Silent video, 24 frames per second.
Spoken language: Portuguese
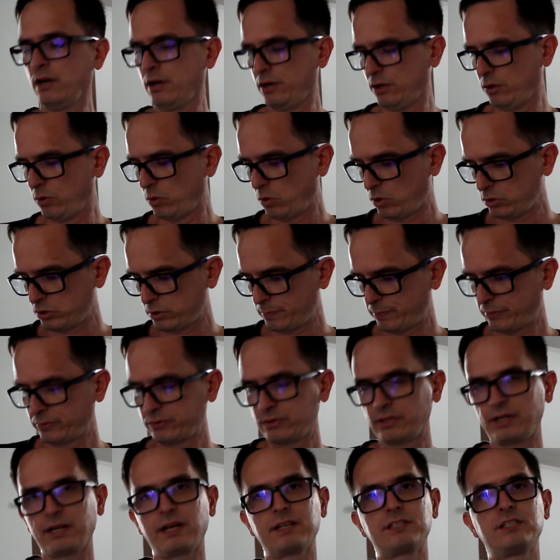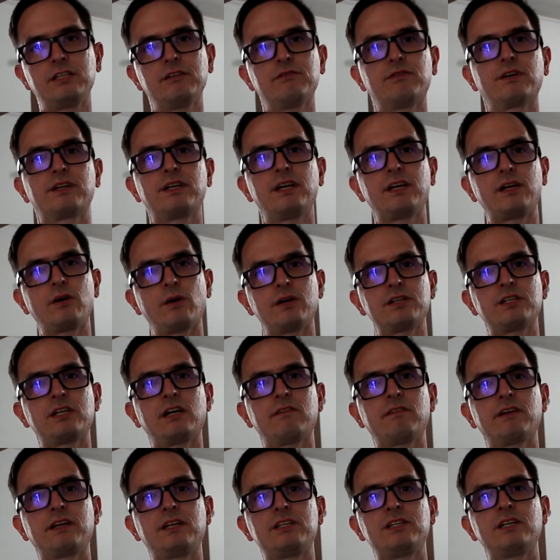E outro ponto negativo aqui que eu
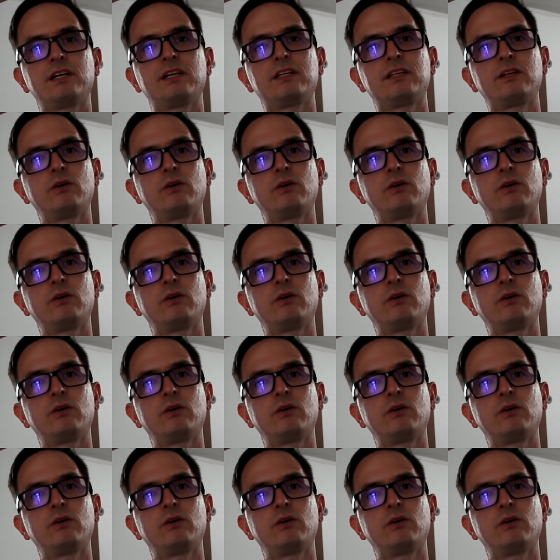achava que tinha que